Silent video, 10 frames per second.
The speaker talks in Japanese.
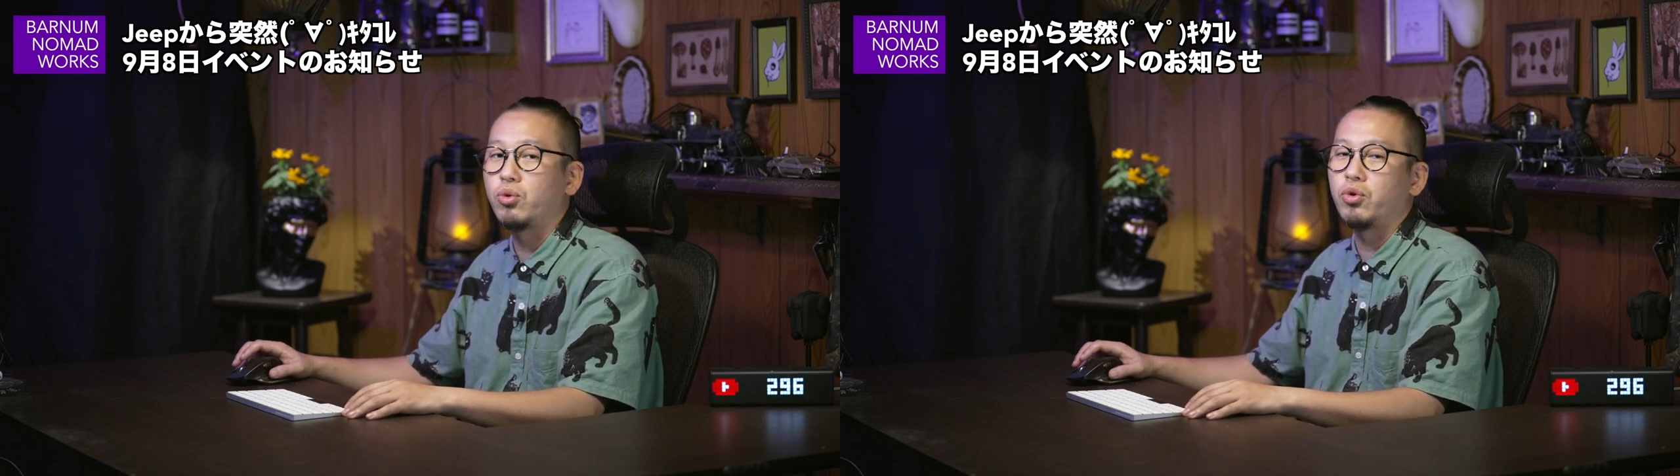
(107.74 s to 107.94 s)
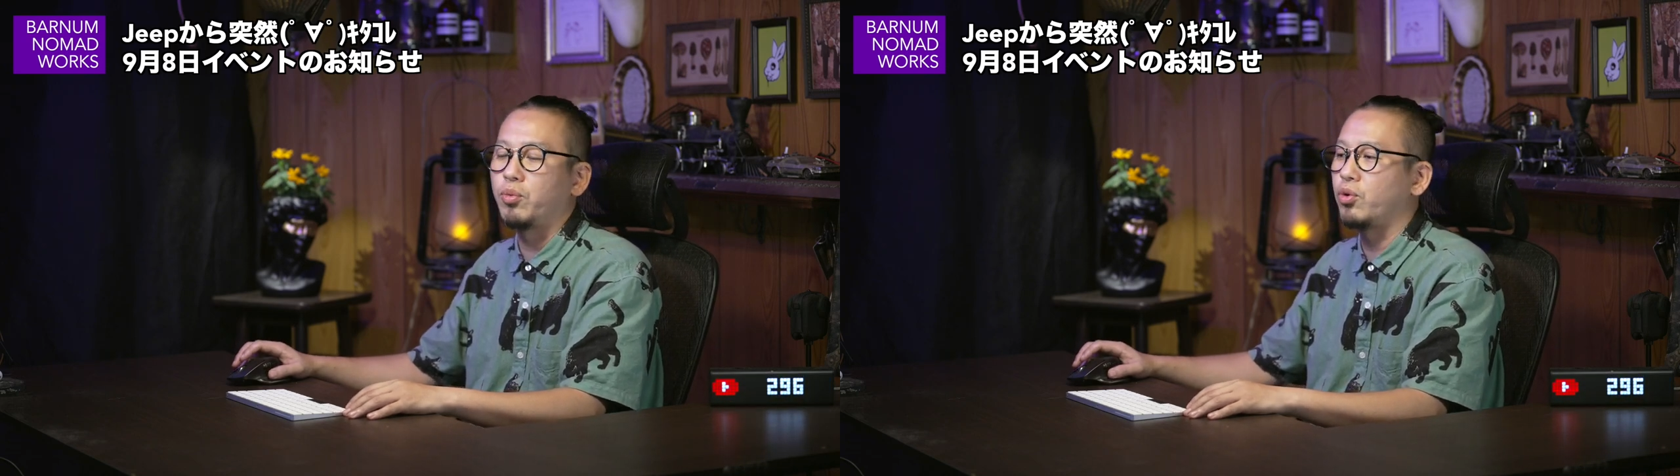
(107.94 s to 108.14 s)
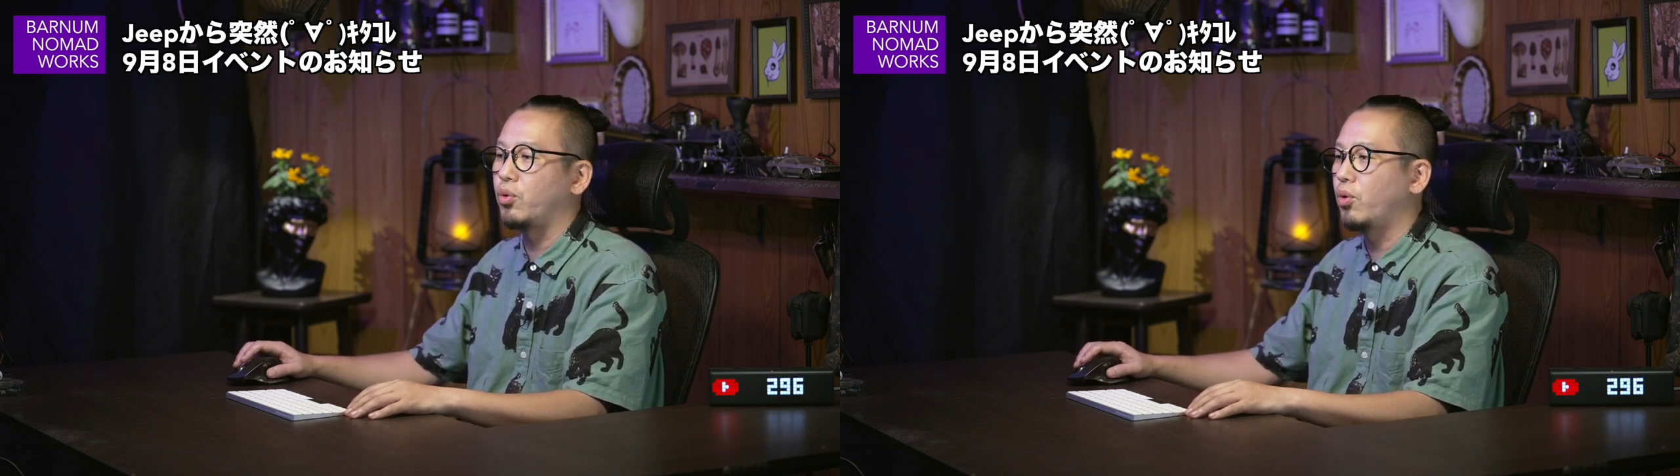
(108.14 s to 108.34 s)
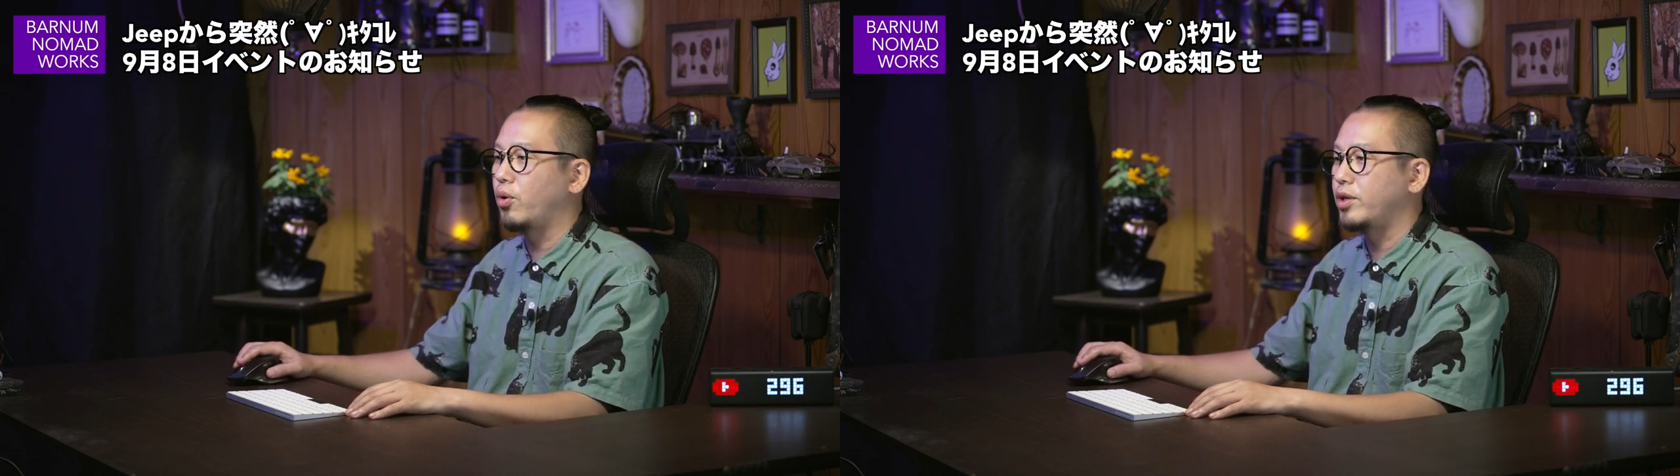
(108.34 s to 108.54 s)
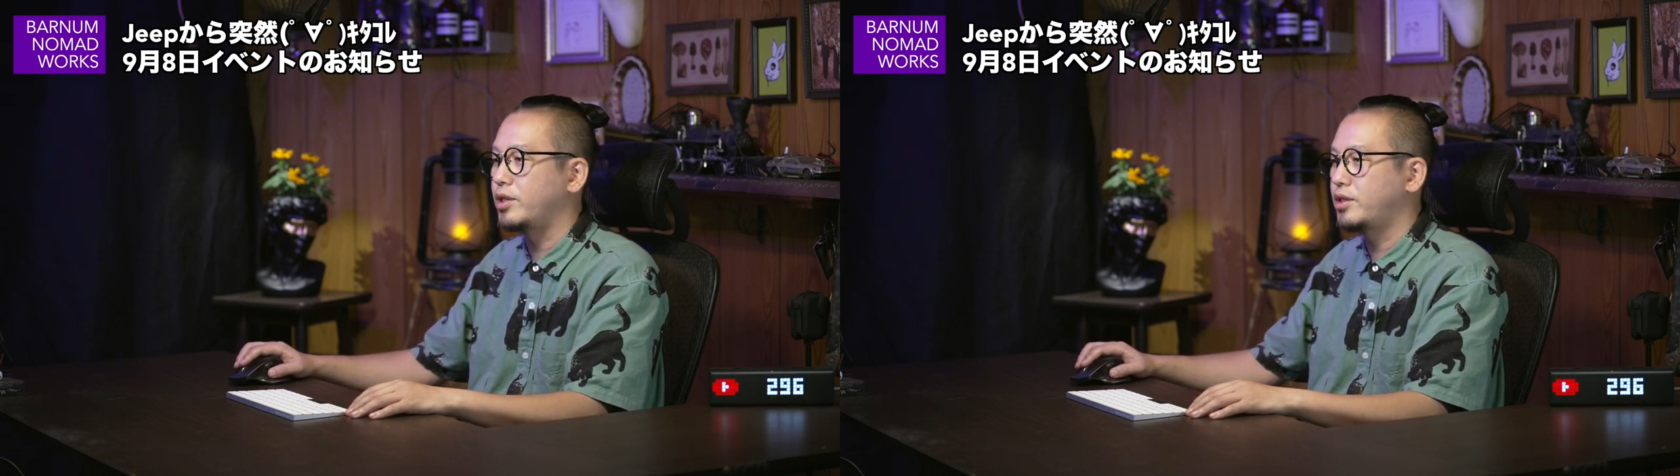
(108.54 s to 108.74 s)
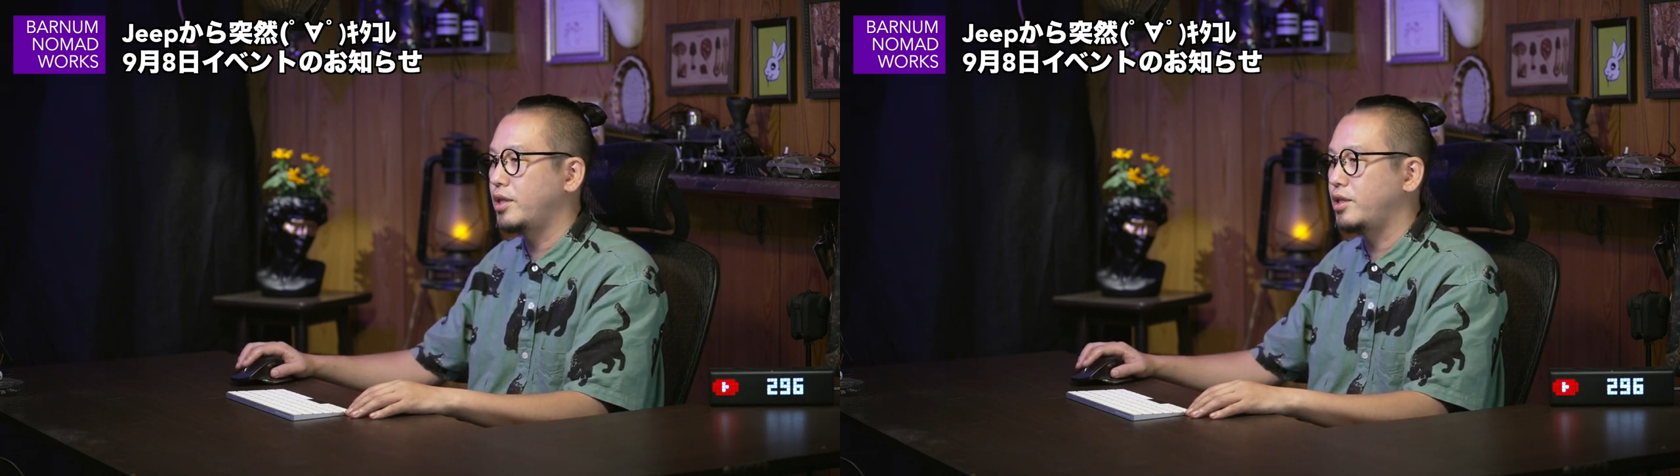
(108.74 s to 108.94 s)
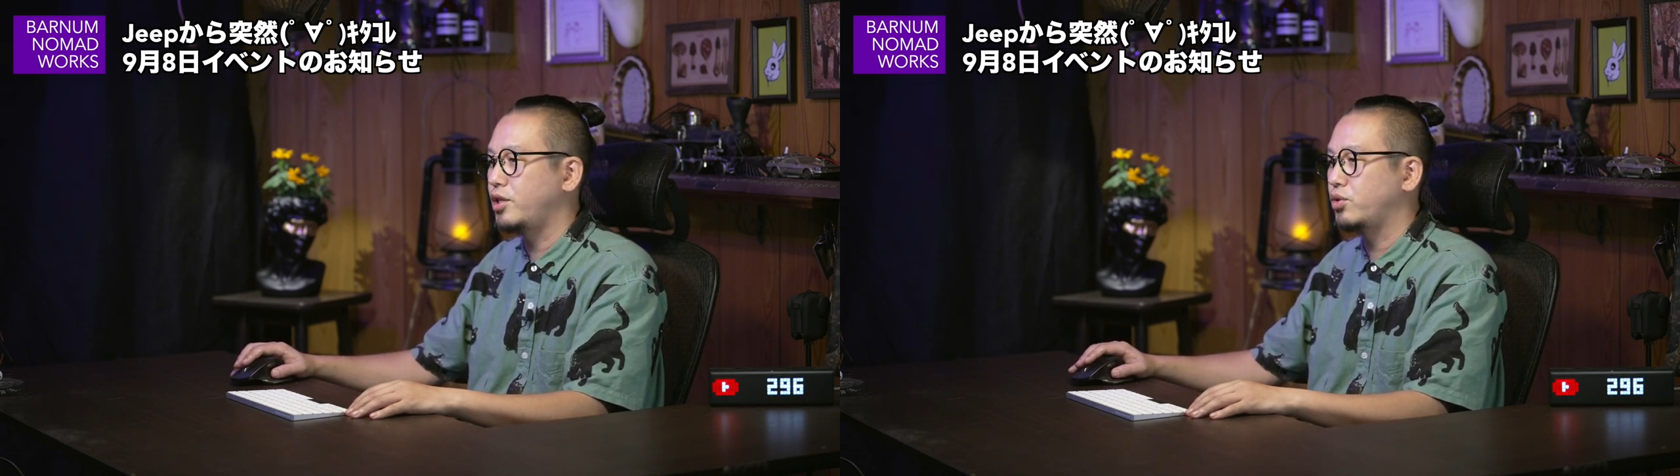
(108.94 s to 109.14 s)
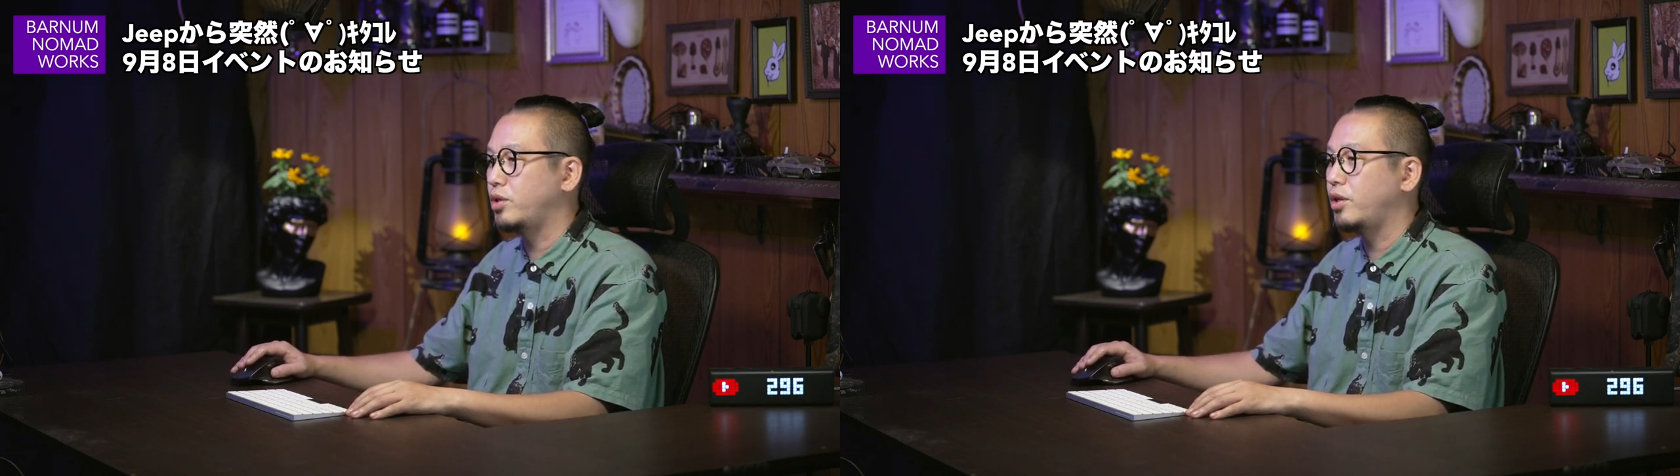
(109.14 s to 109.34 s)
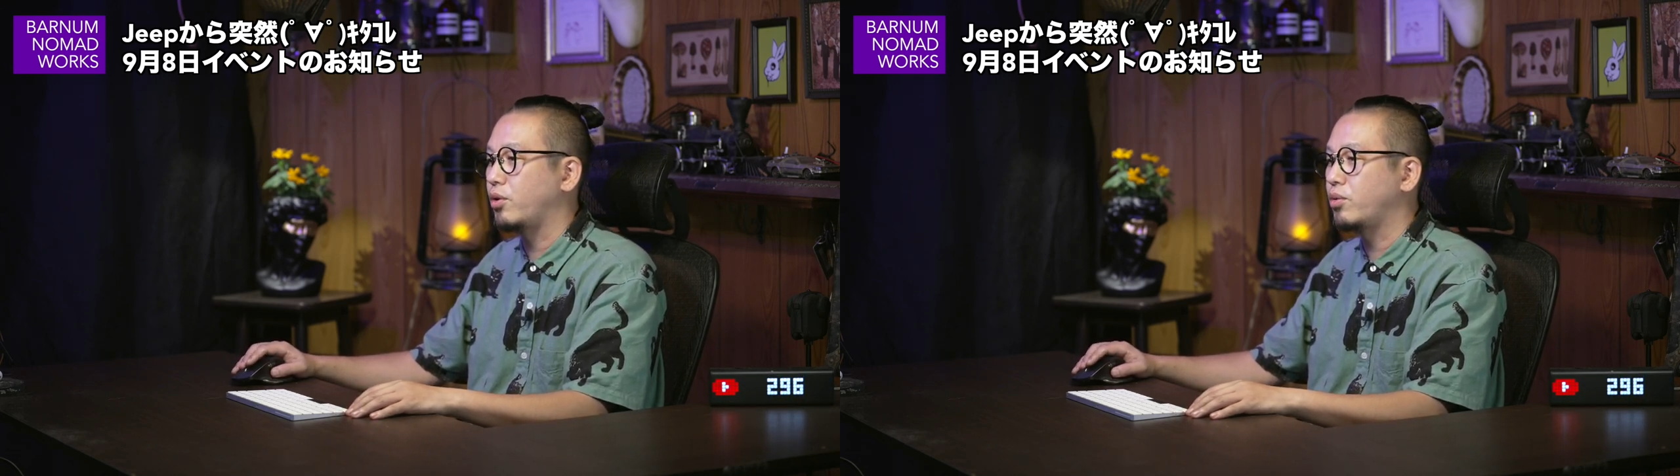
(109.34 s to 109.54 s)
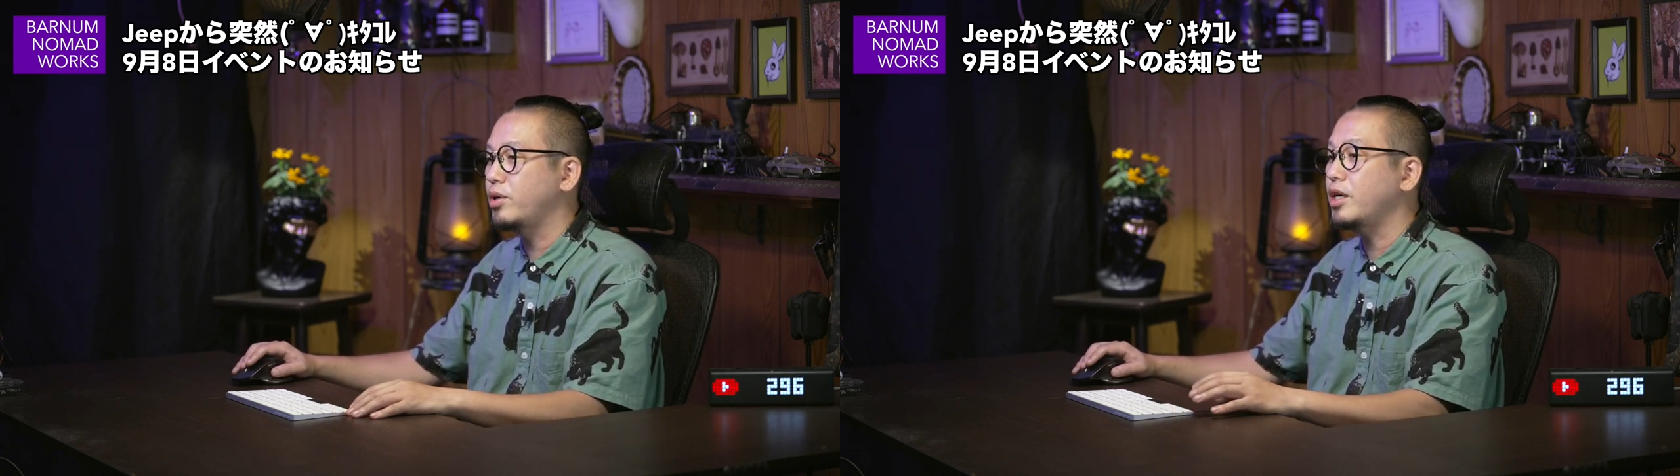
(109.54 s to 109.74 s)
というものを2022
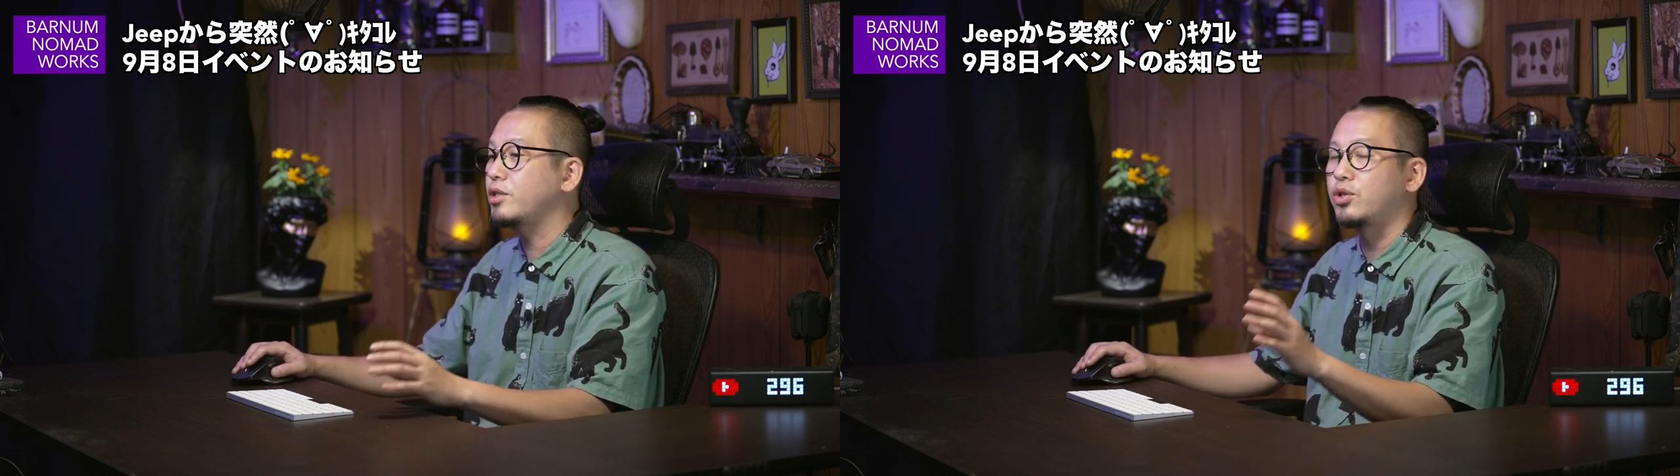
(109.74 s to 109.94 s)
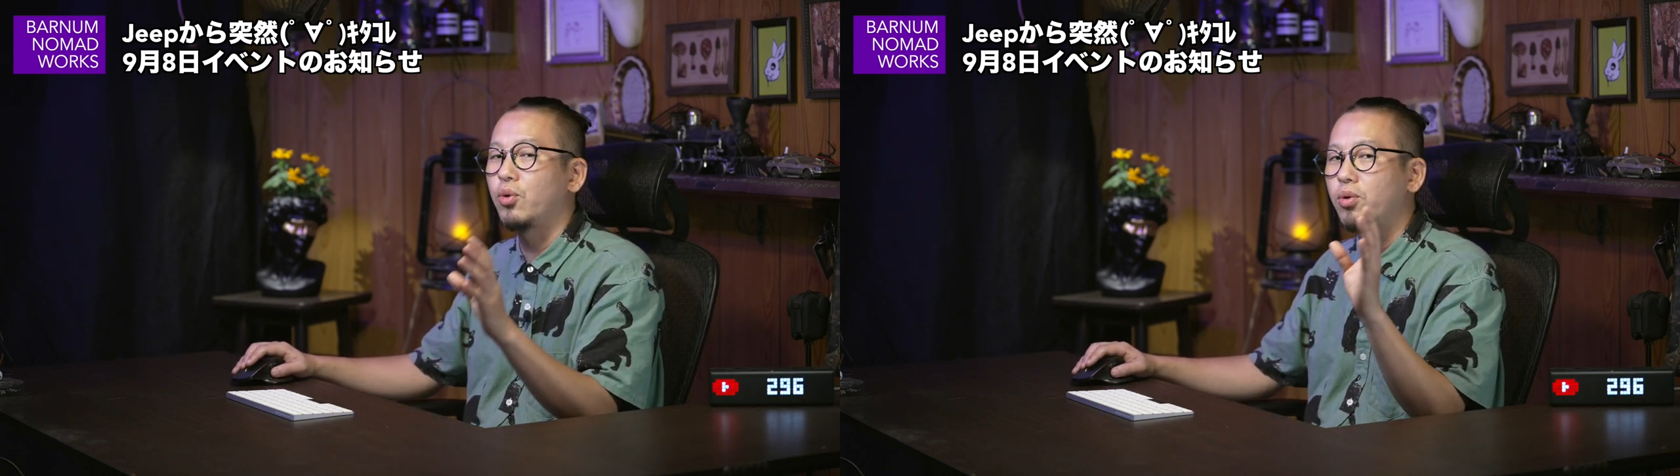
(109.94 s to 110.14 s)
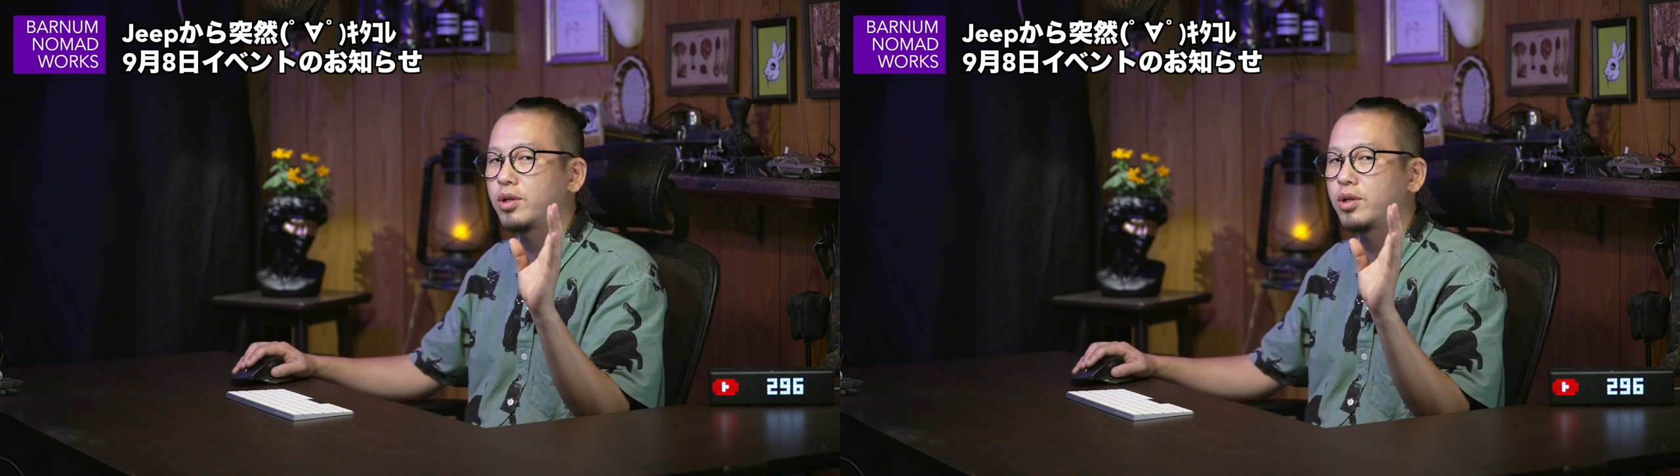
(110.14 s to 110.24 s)
年の9月8